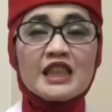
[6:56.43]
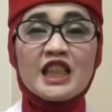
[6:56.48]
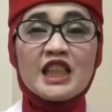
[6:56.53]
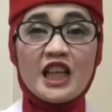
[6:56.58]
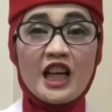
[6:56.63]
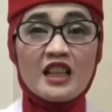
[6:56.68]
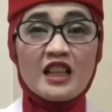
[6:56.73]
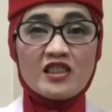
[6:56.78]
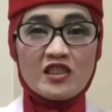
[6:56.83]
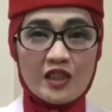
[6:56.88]

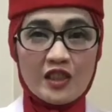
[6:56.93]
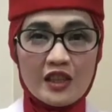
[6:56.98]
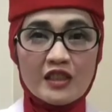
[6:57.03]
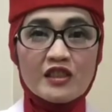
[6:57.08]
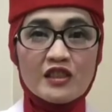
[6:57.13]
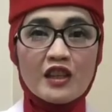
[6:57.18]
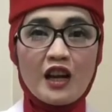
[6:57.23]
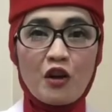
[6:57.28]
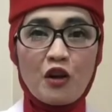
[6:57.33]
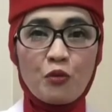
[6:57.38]
Jika
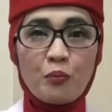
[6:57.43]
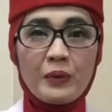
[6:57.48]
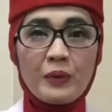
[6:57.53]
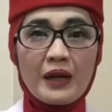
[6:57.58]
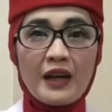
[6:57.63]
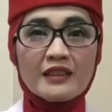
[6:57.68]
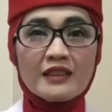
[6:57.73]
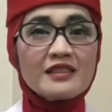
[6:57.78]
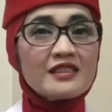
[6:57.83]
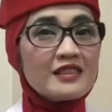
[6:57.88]
stres terlalu
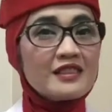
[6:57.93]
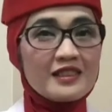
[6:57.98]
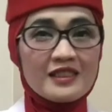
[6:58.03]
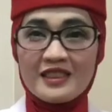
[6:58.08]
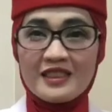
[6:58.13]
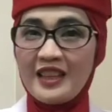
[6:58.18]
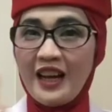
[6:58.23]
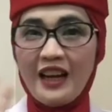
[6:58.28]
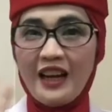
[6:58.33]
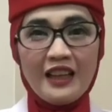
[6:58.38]
berat,
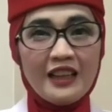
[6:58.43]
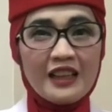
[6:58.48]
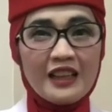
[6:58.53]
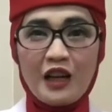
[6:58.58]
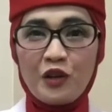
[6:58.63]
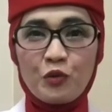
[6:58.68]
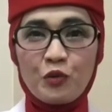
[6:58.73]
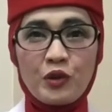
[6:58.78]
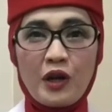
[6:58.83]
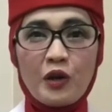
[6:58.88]
jangan
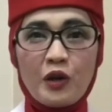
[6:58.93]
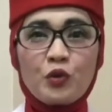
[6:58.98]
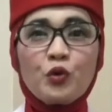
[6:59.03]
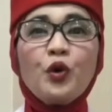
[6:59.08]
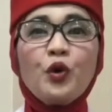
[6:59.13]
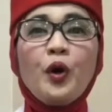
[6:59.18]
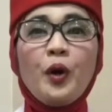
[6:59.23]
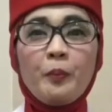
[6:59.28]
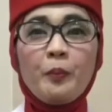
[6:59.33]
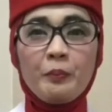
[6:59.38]
ragu-ragu,
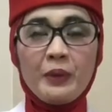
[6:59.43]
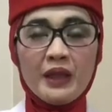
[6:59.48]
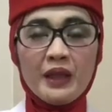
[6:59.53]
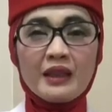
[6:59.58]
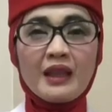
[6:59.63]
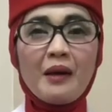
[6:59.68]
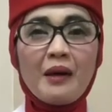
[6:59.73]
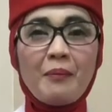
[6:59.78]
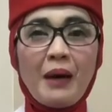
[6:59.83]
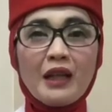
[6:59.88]

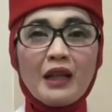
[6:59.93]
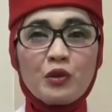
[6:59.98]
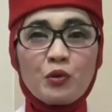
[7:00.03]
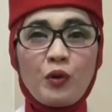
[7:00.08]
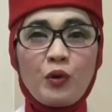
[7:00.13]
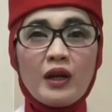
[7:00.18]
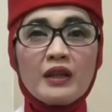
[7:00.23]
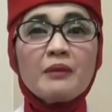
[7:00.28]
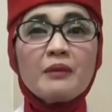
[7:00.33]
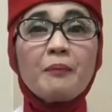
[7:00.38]
minta
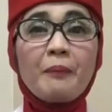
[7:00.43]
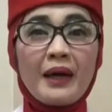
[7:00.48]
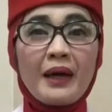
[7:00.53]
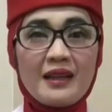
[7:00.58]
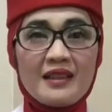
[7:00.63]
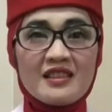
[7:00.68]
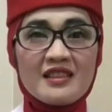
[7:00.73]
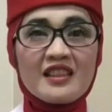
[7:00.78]
bantuan pada